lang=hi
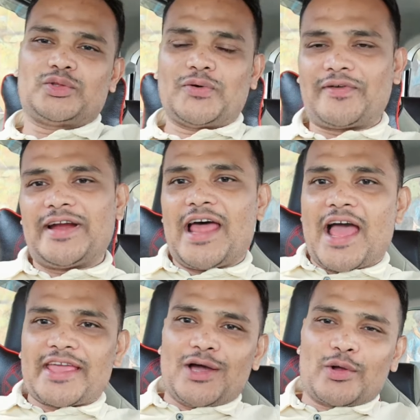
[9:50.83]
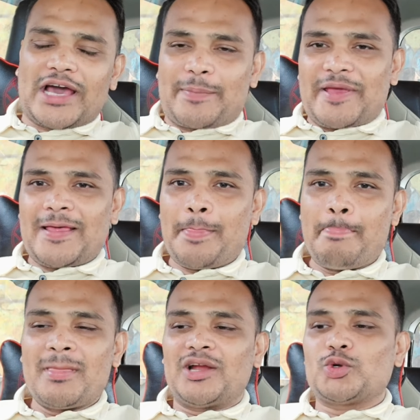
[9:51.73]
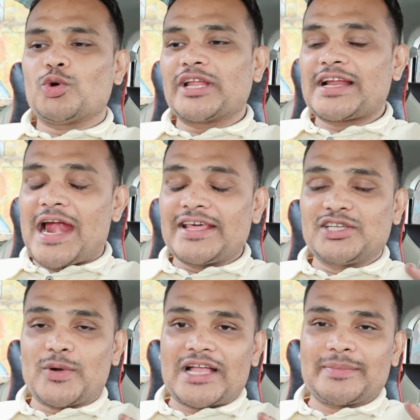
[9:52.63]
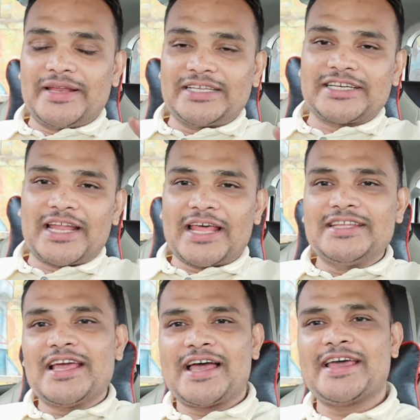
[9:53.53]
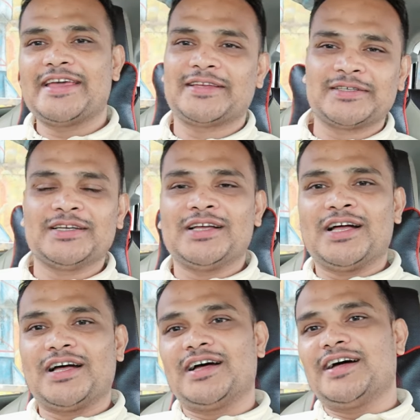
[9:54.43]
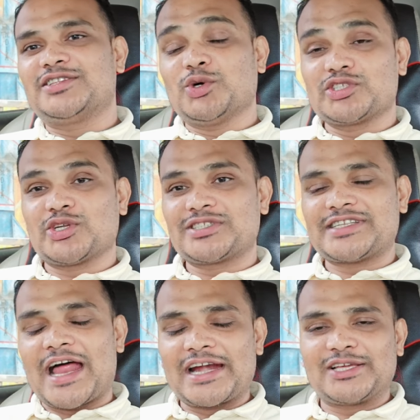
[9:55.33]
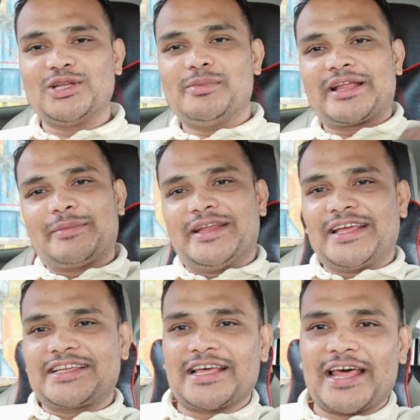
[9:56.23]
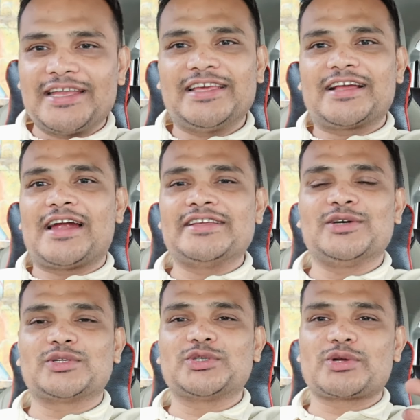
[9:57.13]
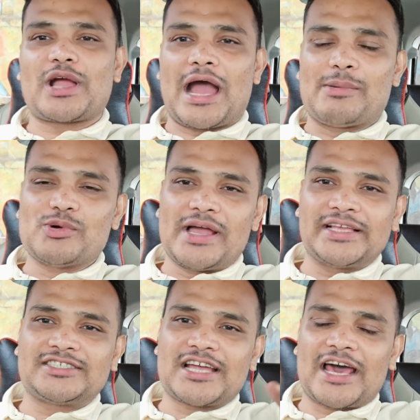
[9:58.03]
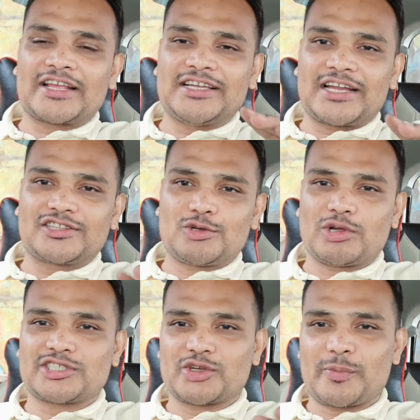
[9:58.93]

तो फ्रेंड आ गया हूँ घर पे टोटल गाड़ी जो आज मैंने चला लिया है सौ साठ किलोमीटर मैंने चला लिया है गाड़ी और जो काम हुआ है चार हजार दो सौ